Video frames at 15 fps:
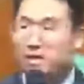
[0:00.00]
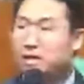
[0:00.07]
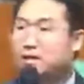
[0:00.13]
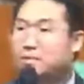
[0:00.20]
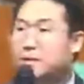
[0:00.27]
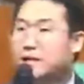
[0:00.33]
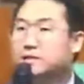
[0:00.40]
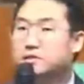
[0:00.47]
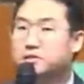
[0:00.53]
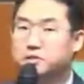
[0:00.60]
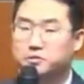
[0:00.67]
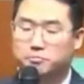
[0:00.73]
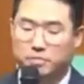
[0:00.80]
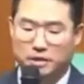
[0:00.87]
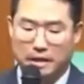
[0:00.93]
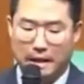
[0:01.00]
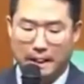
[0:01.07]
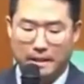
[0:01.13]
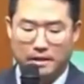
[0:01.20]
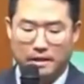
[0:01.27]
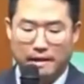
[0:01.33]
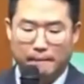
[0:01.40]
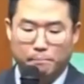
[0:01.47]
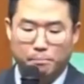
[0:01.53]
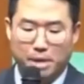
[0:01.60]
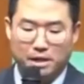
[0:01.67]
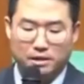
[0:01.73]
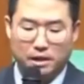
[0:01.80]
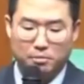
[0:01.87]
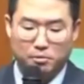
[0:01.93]
세례를 받으셨습니다.
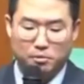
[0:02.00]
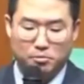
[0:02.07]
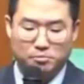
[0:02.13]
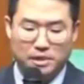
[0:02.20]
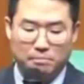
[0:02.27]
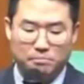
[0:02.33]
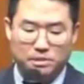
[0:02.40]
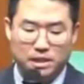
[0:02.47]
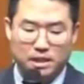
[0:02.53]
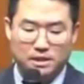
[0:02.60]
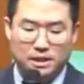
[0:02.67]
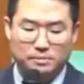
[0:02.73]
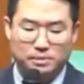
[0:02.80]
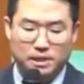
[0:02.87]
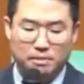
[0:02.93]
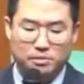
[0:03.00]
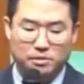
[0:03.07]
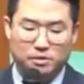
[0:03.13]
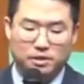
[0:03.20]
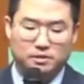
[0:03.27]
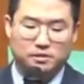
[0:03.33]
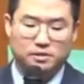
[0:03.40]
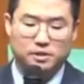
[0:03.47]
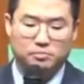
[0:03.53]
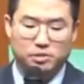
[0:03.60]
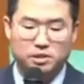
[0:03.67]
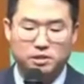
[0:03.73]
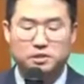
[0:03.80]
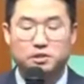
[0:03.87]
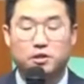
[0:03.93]
마태복음 3장 13절에서
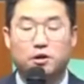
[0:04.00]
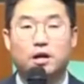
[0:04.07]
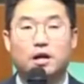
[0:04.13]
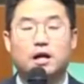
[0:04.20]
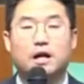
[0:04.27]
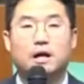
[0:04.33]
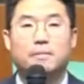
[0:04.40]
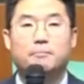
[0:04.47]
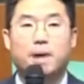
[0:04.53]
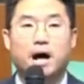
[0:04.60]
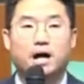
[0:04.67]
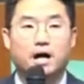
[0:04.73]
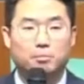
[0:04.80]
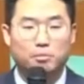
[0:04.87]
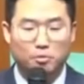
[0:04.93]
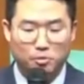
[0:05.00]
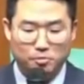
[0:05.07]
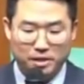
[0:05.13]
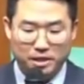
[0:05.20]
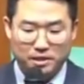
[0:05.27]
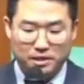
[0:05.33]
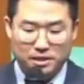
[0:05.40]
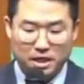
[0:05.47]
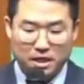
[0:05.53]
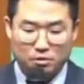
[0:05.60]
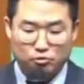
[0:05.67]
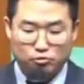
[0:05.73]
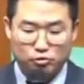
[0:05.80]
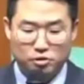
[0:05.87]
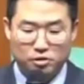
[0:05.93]
17절, 마가복음
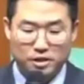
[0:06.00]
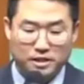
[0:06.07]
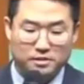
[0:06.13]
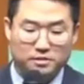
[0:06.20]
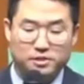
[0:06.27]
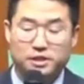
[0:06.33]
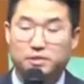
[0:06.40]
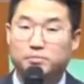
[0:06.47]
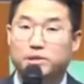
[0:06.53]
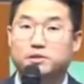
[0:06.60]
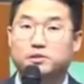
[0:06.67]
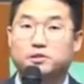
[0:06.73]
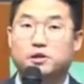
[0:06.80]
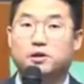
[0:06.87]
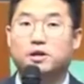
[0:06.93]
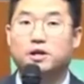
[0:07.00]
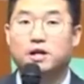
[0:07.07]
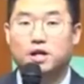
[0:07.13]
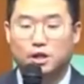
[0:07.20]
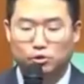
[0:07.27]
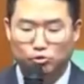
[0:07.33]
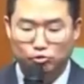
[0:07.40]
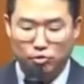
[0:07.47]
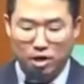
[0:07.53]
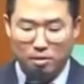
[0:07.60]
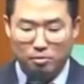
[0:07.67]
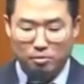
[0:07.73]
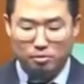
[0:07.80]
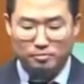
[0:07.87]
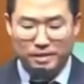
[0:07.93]
1장 9절에서 11절,
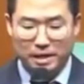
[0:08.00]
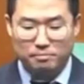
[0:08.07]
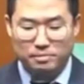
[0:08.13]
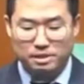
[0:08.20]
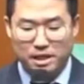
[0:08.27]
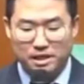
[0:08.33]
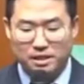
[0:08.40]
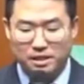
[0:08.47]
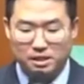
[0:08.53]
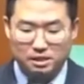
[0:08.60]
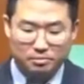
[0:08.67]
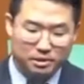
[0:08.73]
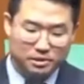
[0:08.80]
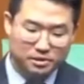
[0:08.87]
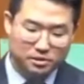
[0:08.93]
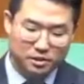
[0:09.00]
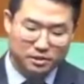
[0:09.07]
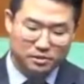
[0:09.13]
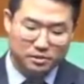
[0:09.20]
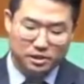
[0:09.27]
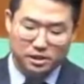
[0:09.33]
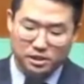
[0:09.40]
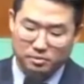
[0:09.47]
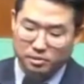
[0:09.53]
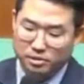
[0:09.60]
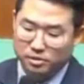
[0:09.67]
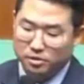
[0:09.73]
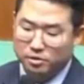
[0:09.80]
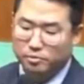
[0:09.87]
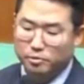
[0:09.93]
누가복음 3장 21절에서
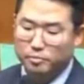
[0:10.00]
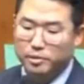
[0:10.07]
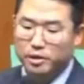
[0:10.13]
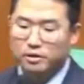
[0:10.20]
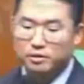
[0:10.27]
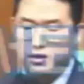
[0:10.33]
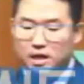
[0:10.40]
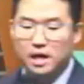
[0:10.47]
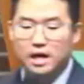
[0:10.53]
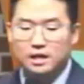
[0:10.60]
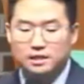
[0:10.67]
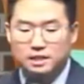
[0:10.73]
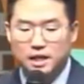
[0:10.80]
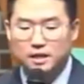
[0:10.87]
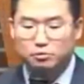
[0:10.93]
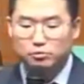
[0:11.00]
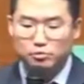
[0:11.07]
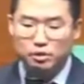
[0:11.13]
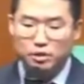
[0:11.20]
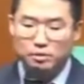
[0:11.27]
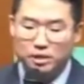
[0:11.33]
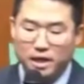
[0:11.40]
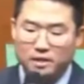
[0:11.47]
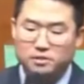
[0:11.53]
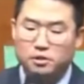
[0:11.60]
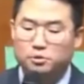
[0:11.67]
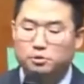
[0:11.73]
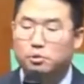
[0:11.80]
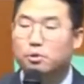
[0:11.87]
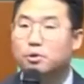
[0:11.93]
22절을 보면
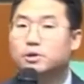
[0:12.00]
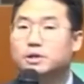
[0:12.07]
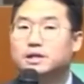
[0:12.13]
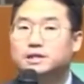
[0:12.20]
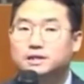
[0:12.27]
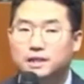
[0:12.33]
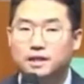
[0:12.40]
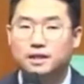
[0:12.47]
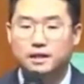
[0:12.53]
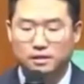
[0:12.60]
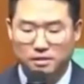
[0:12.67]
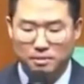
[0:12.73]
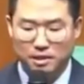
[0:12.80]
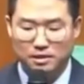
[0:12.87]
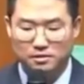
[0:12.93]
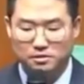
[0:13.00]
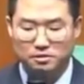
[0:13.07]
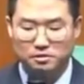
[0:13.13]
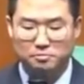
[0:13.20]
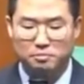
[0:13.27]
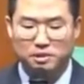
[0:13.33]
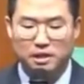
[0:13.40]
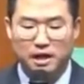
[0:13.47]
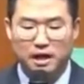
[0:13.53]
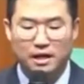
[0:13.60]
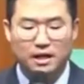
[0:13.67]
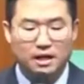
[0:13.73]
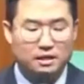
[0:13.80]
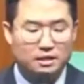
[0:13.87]
예수님께서도 세례를 받으셨습니다.